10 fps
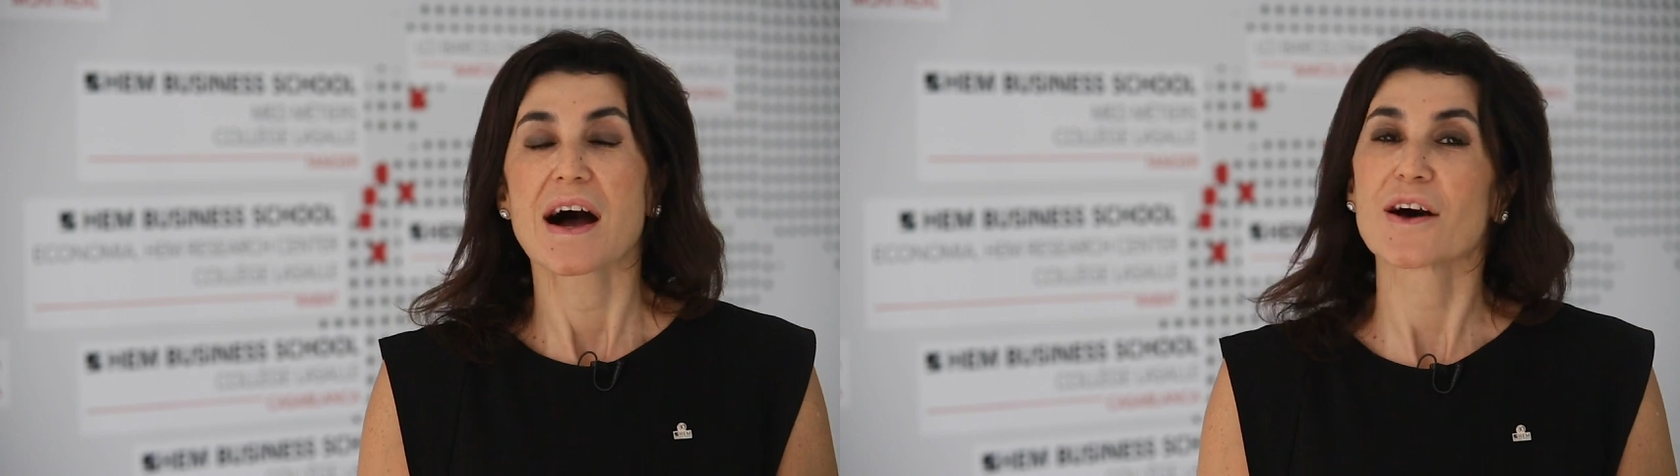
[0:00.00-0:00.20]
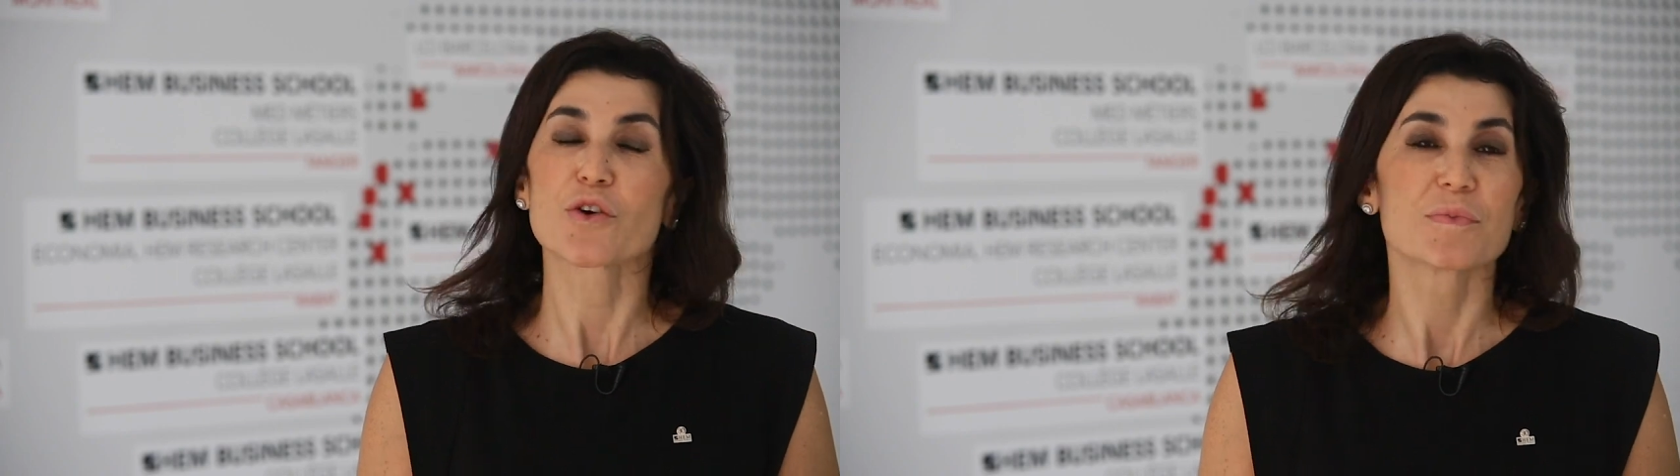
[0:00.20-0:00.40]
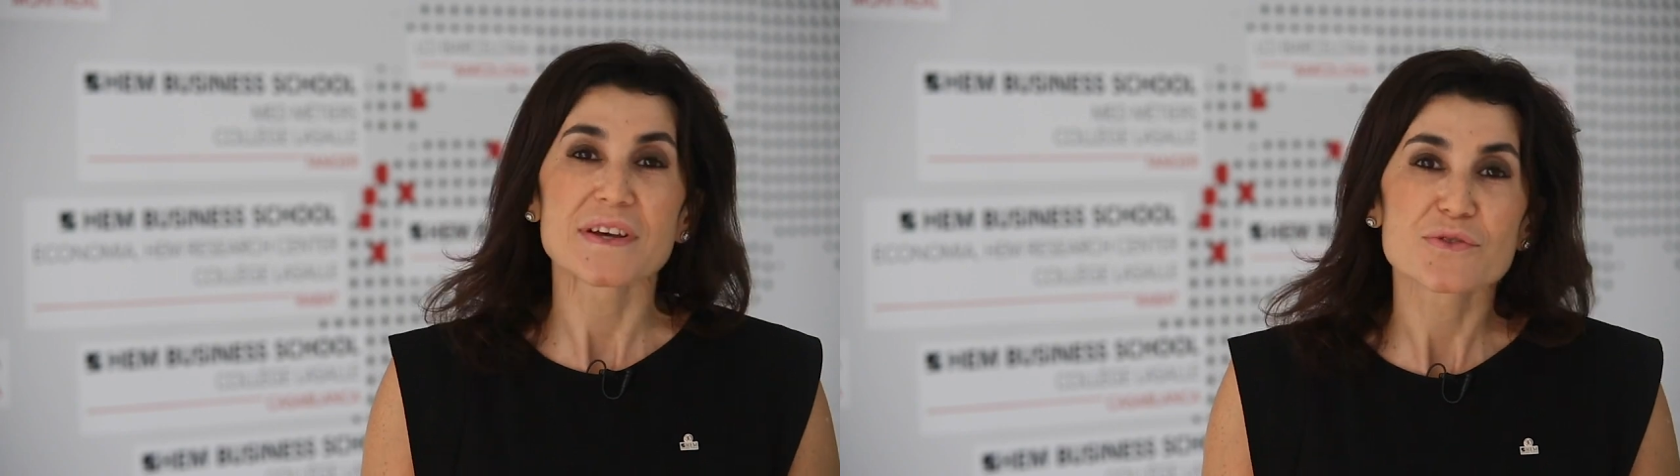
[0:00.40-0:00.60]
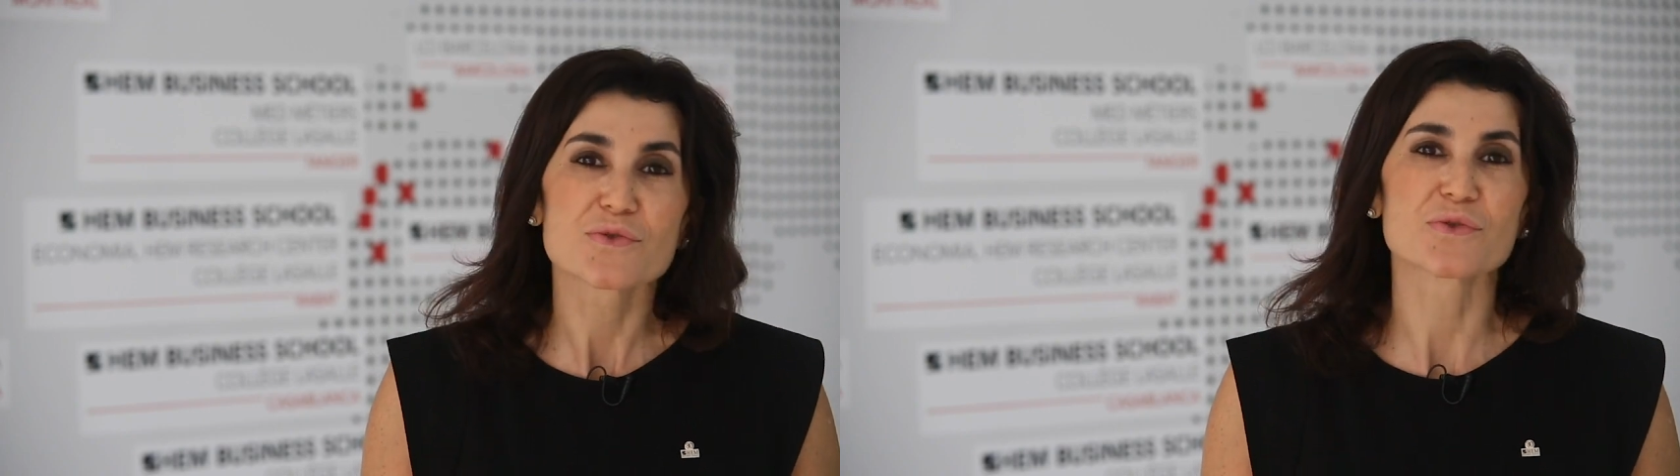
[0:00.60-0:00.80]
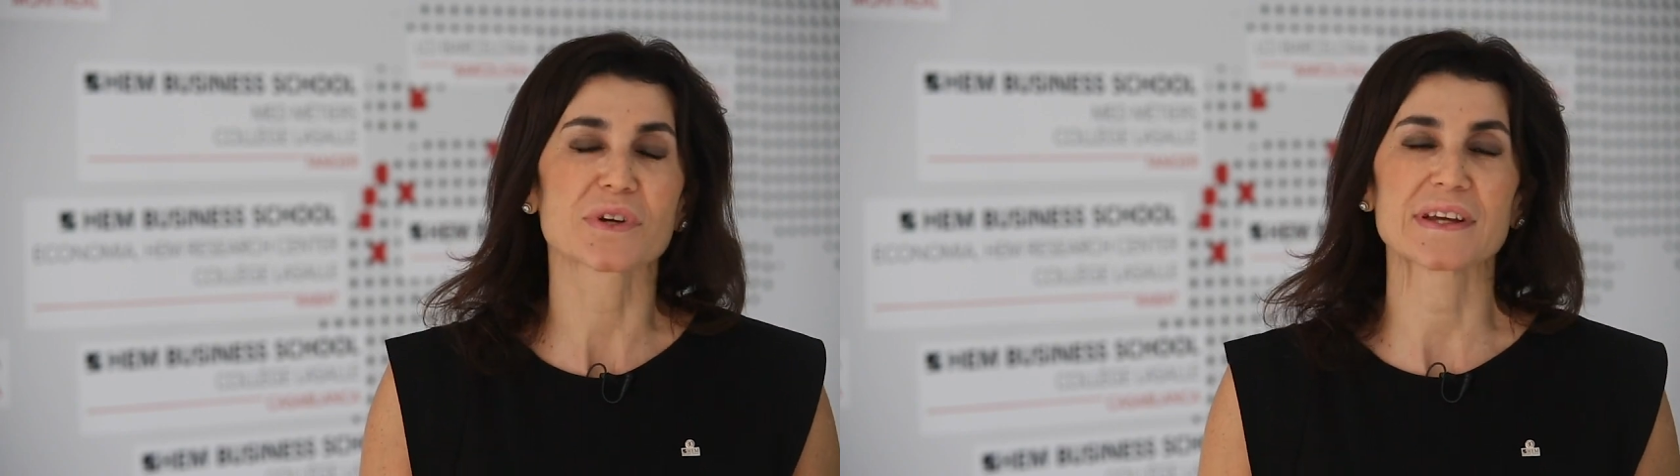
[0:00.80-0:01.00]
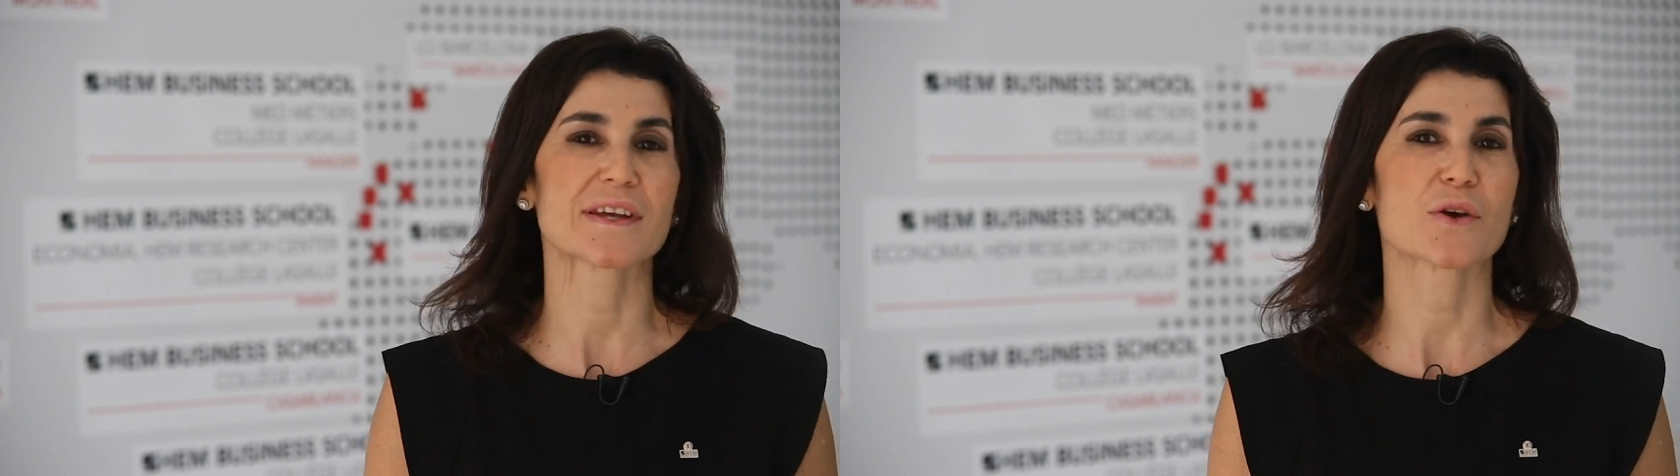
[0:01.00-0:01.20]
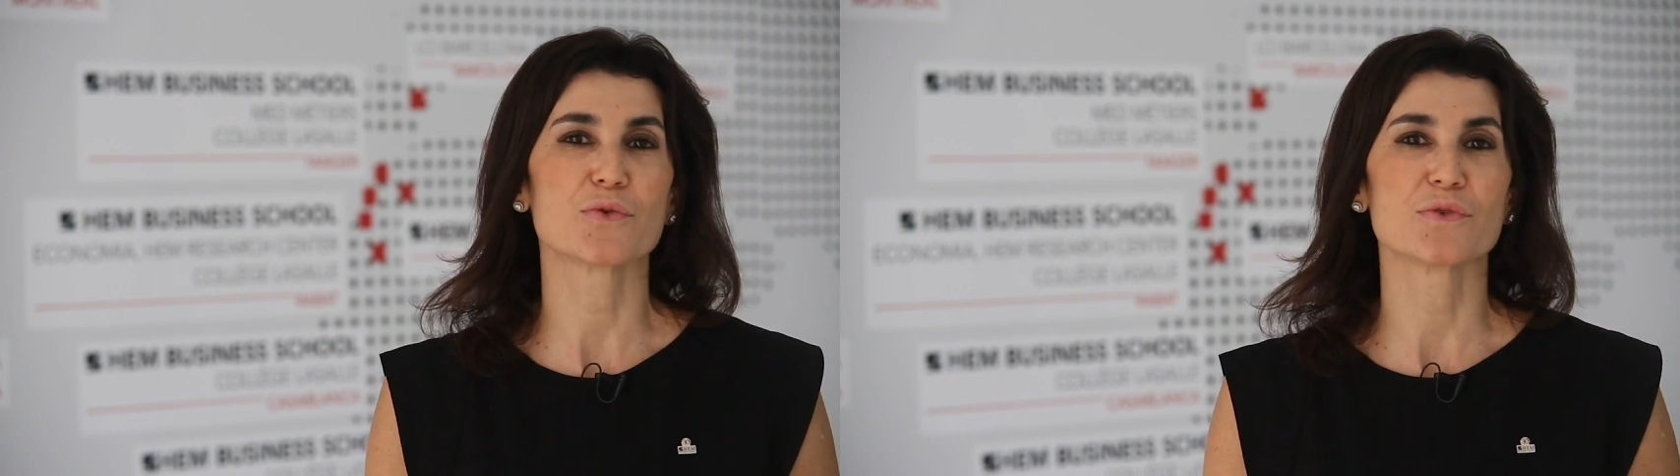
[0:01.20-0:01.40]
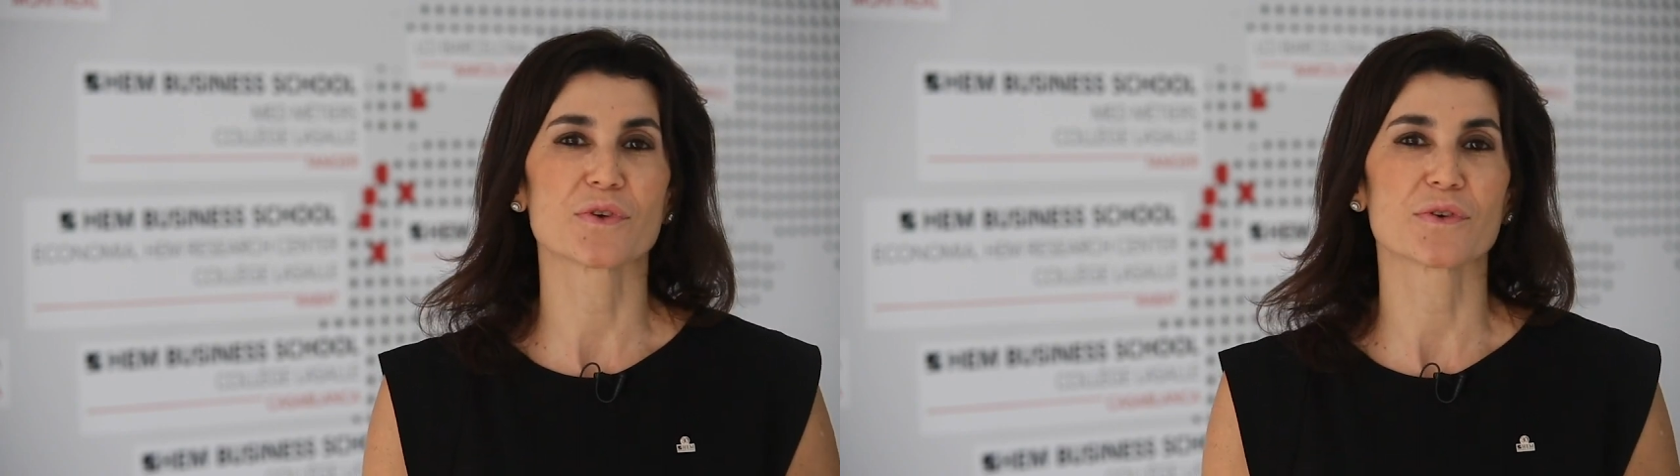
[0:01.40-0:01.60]
Alors bien sûr, il y a
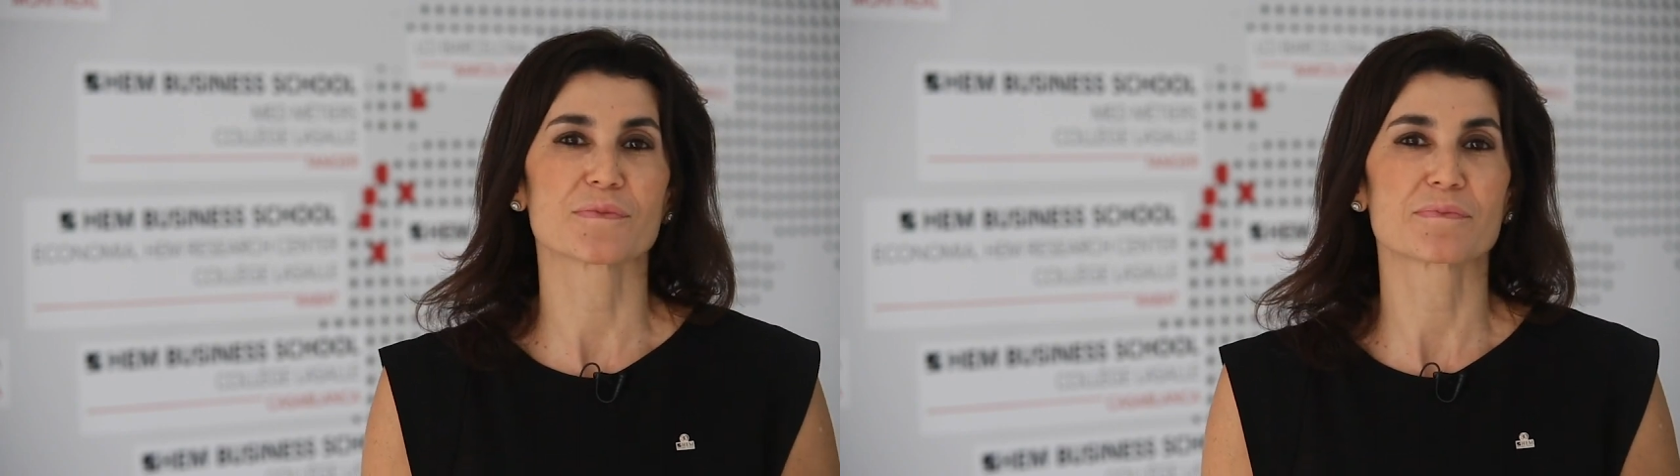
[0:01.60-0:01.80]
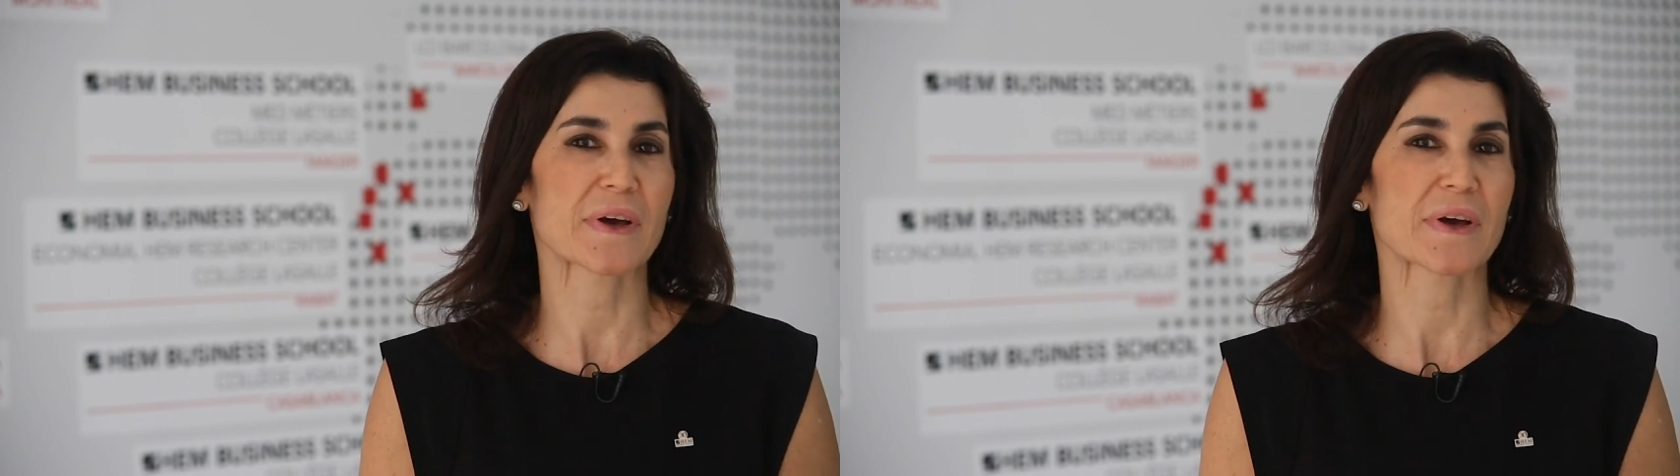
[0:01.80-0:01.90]
eu une